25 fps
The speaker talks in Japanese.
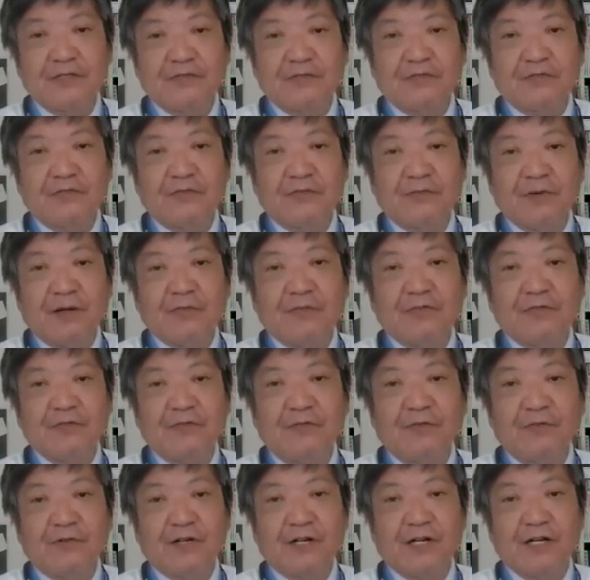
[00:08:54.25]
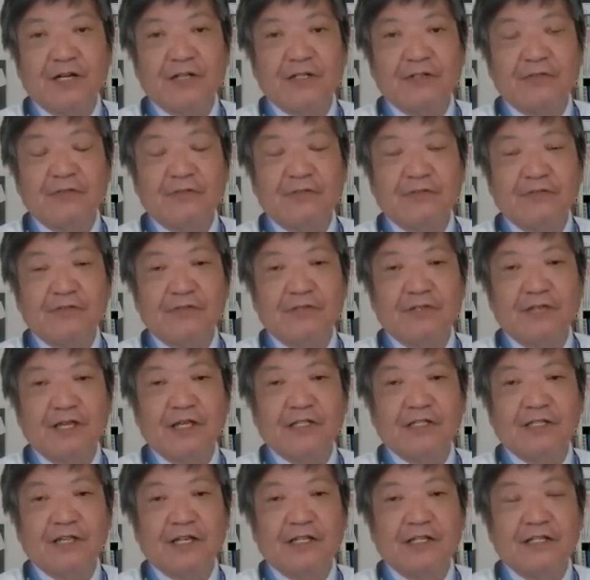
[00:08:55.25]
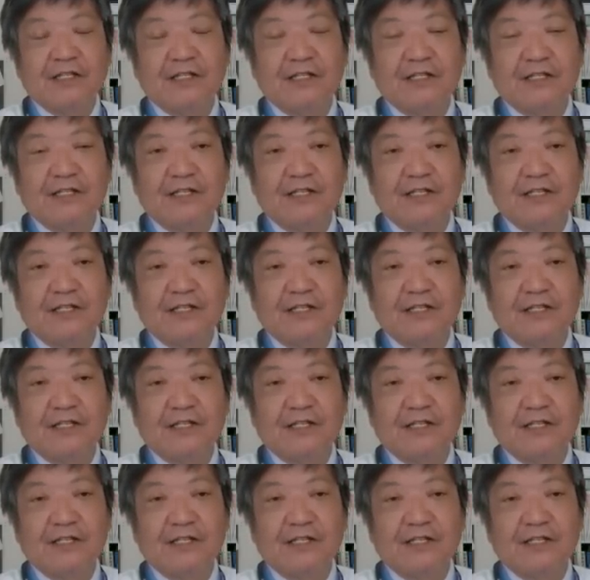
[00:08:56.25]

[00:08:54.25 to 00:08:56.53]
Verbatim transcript: このバブル崩壊の経済